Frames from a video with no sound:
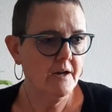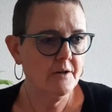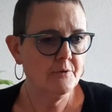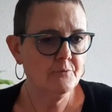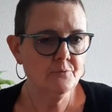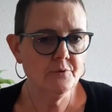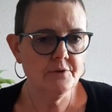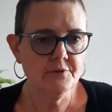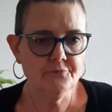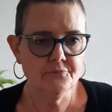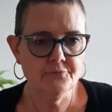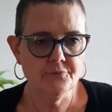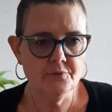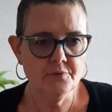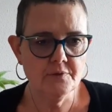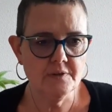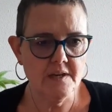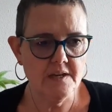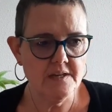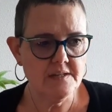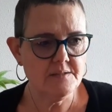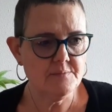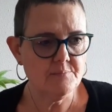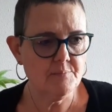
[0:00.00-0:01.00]
un goût de
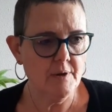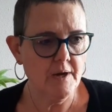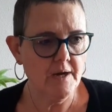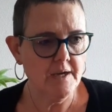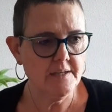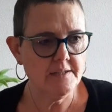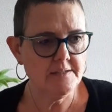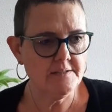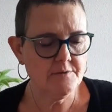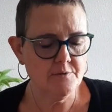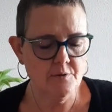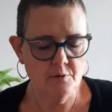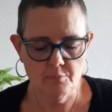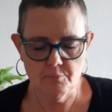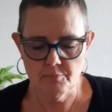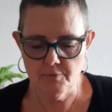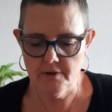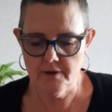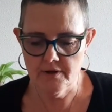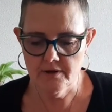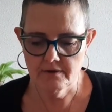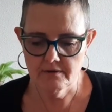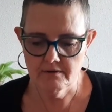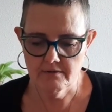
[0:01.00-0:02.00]
Funès par
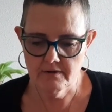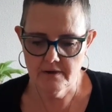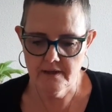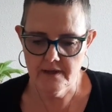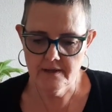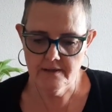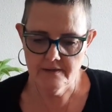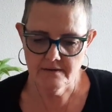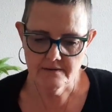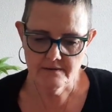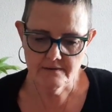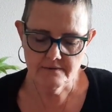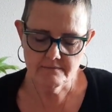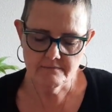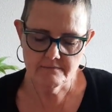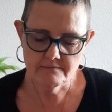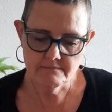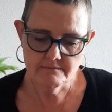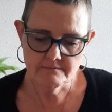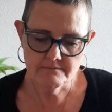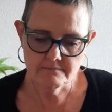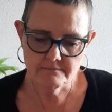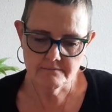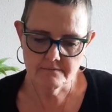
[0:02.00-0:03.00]
exemple, ouais,
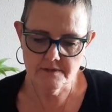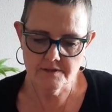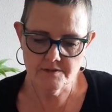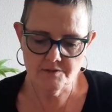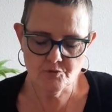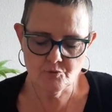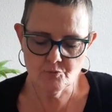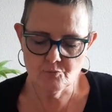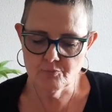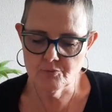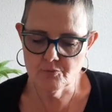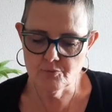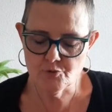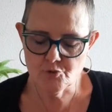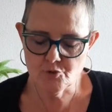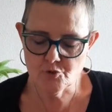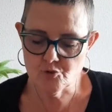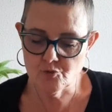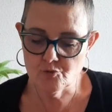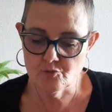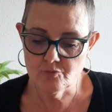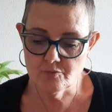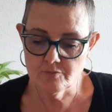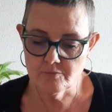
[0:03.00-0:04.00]
la soupe aux
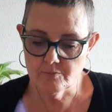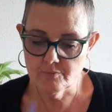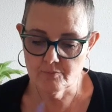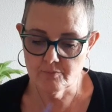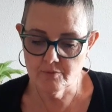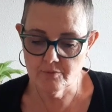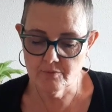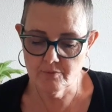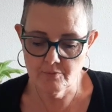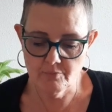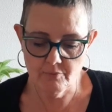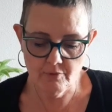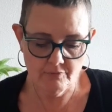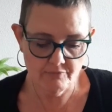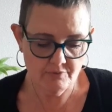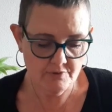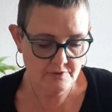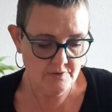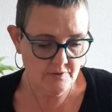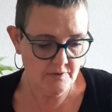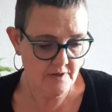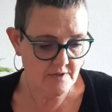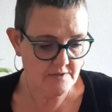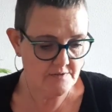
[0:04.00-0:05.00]
Pourquoi on m'envoie
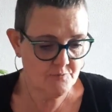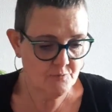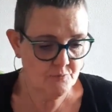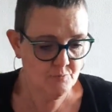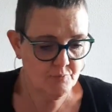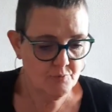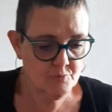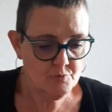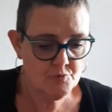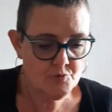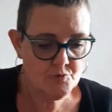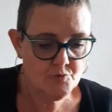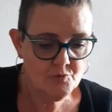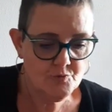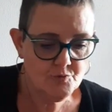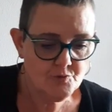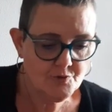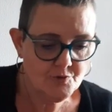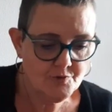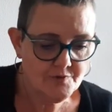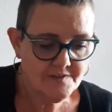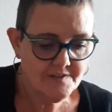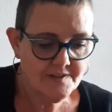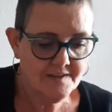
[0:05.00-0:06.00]
dans la soupe aux
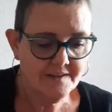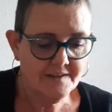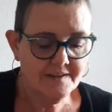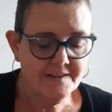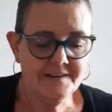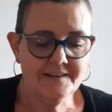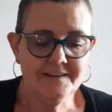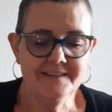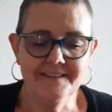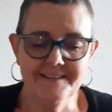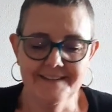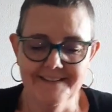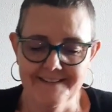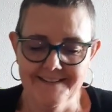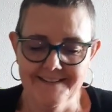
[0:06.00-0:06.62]
J'en sais rien.